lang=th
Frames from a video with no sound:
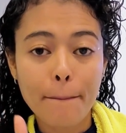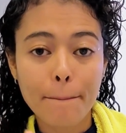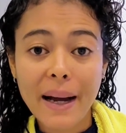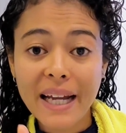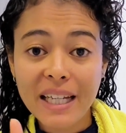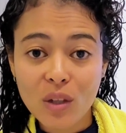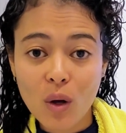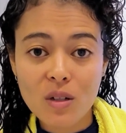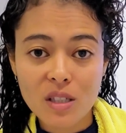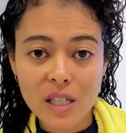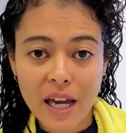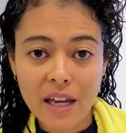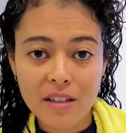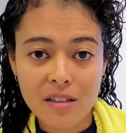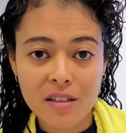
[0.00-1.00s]
ไม่ต้อง
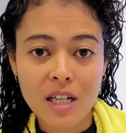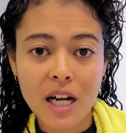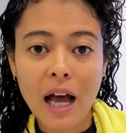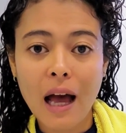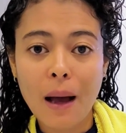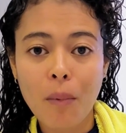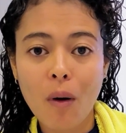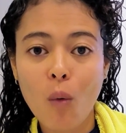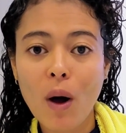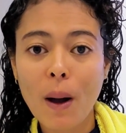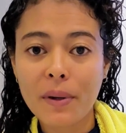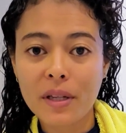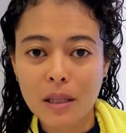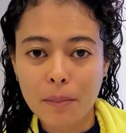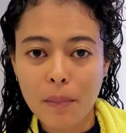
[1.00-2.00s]
ใช้เยอะค่ะ เพราะว่า
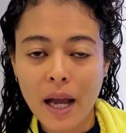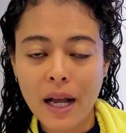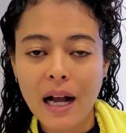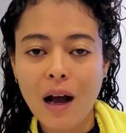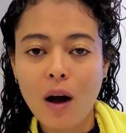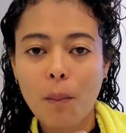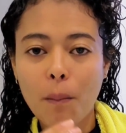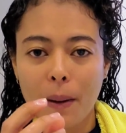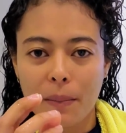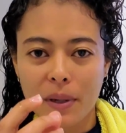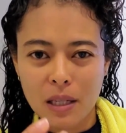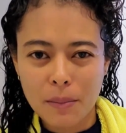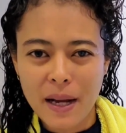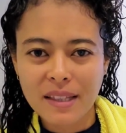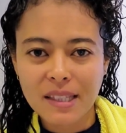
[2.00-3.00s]
ผลิตภัณฑ์เขาเป็นผ
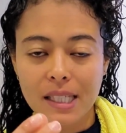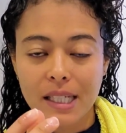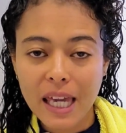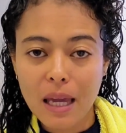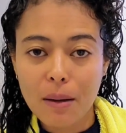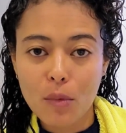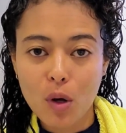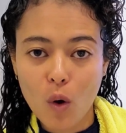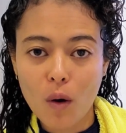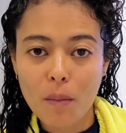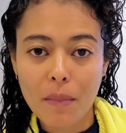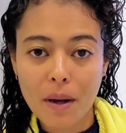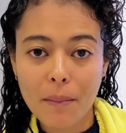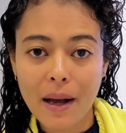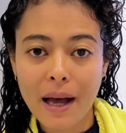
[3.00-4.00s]
ลิตภัณฑ์ที่เข้มข้น
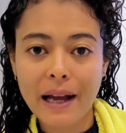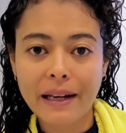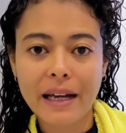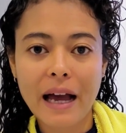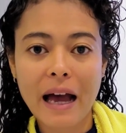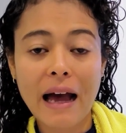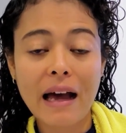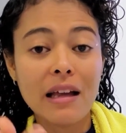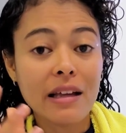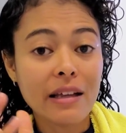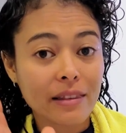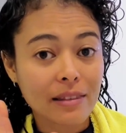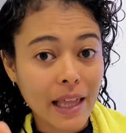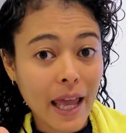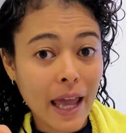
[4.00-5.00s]
มากๆนะคะ
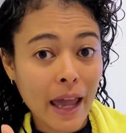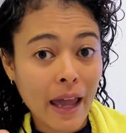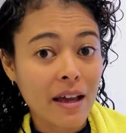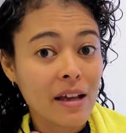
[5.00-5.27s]
แต่